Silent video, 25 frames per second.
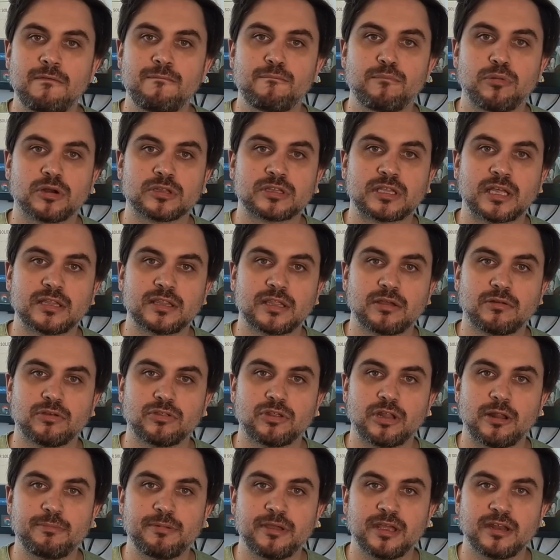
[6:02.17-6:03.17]
importante
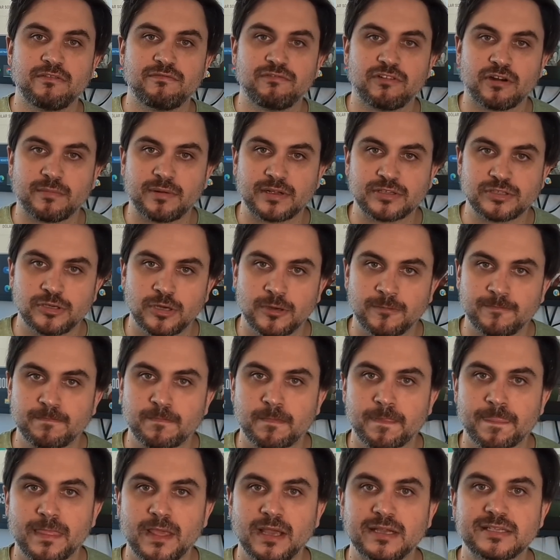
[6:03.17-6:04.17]
cuando le piden
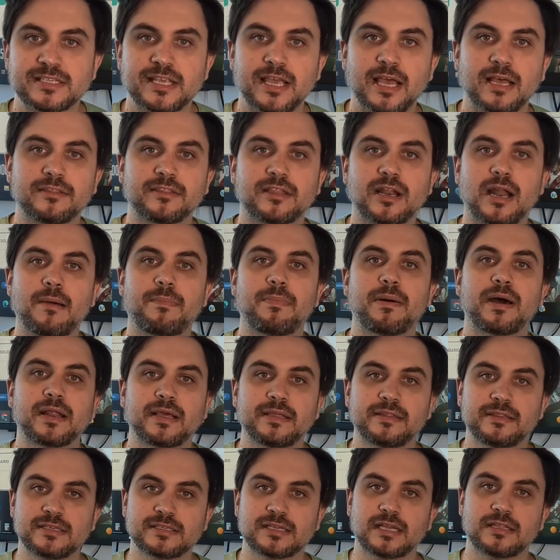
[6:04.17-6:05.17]
información, sean
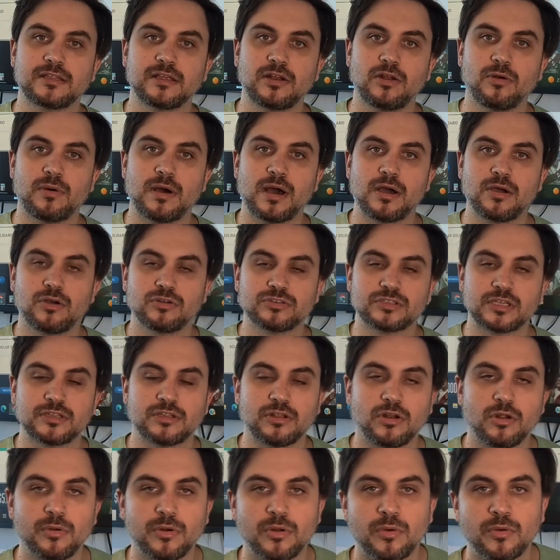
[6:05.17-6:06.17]
transparentes ante los bancos,
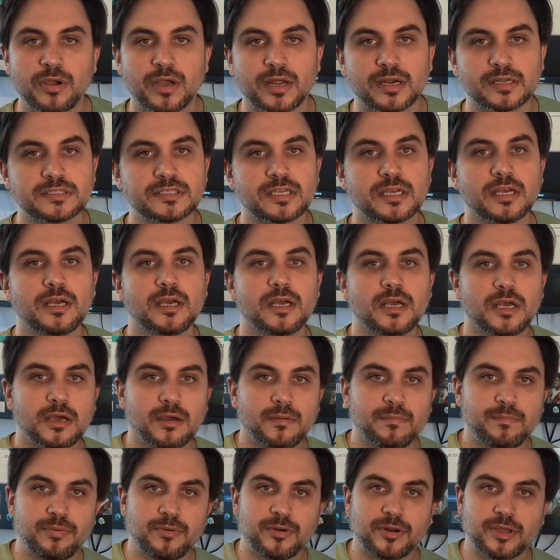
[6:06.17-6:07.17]
ante los brokers,
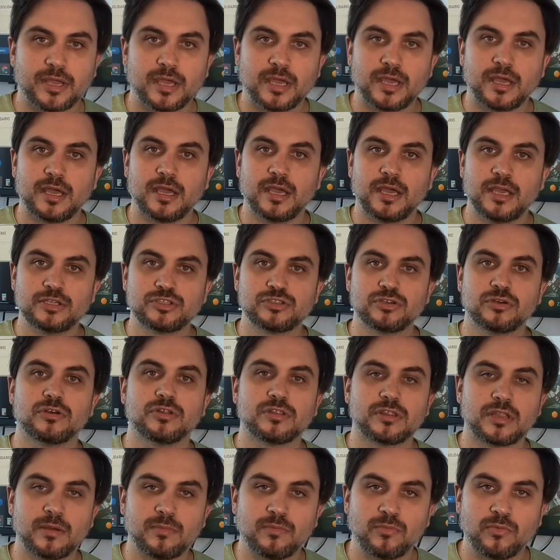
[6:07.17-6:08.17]
porque
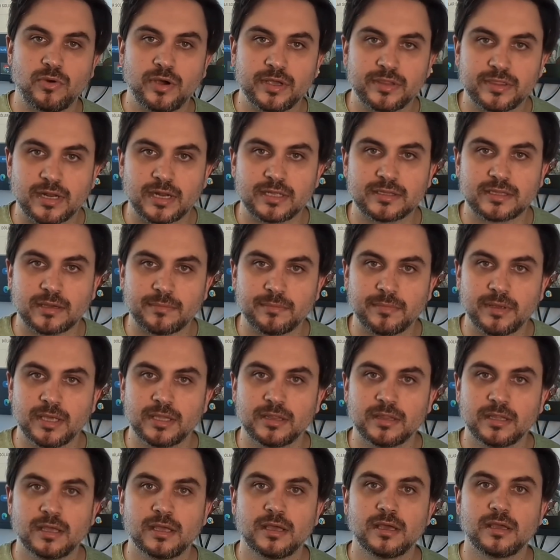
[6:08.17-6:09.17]
eso demuestra
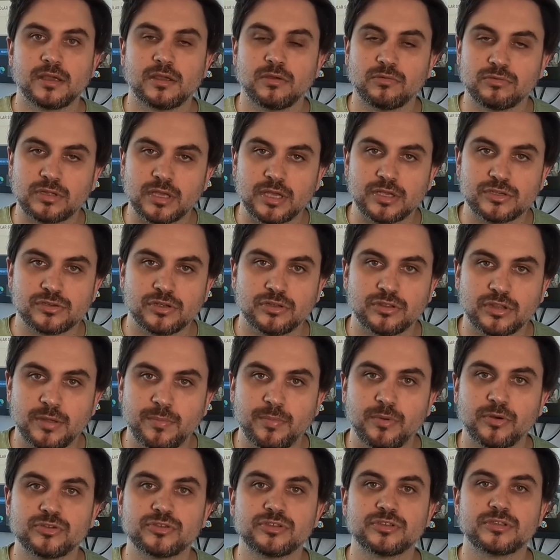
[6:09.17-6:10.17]
también que ustedes son
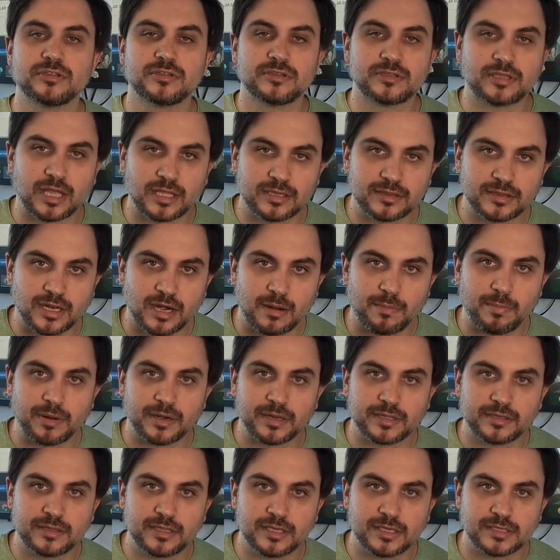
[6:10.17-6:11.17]
tipos tan
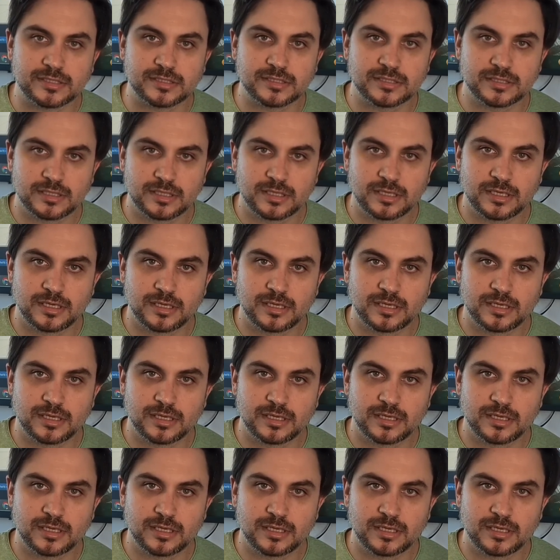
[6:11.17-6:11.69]
transparentes